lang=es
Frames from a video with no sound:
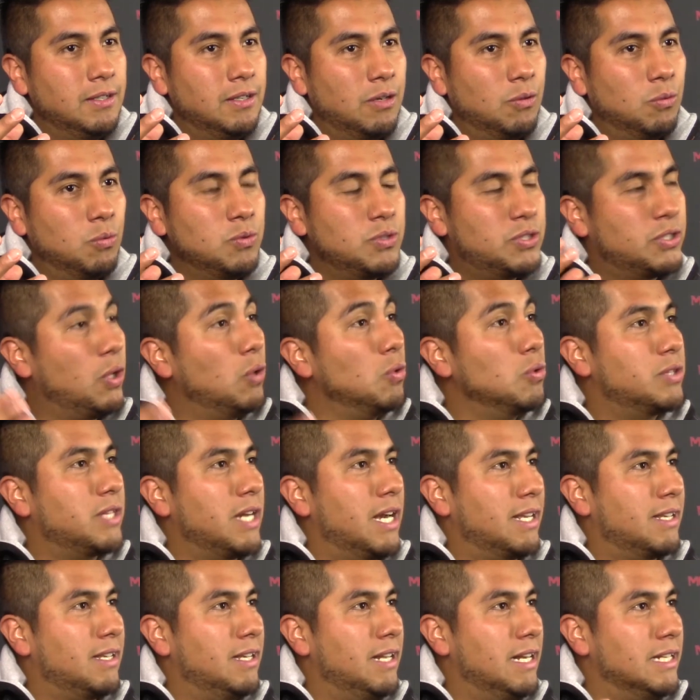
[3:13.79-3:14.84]
un
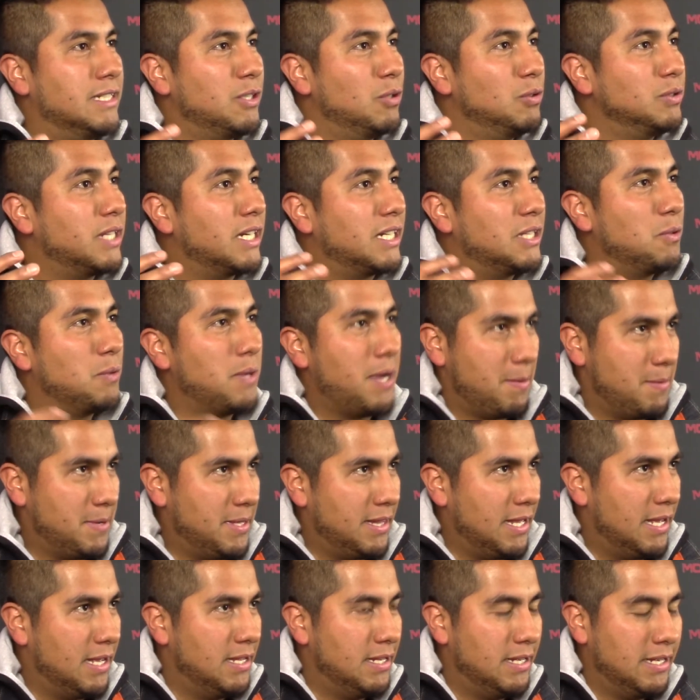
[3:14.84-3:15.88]
soundtrack, el soundtrack de una
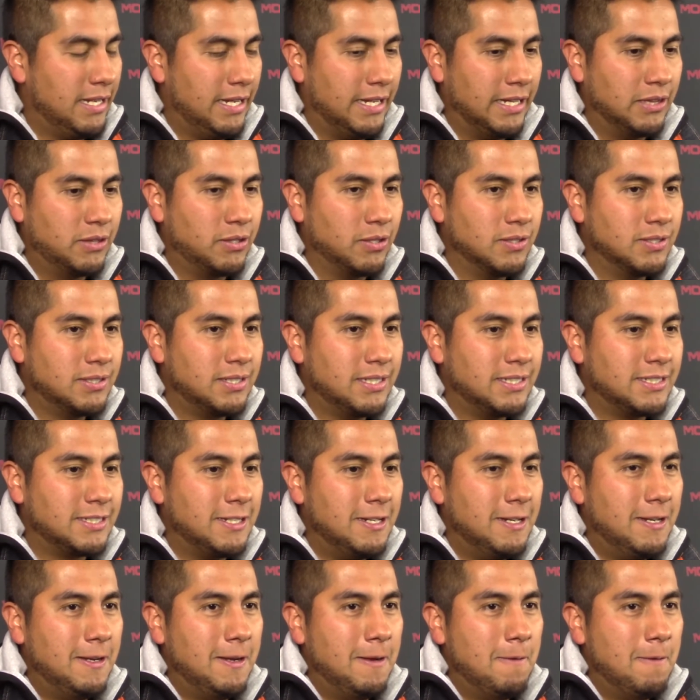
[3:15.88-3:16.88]
vida. Entonces,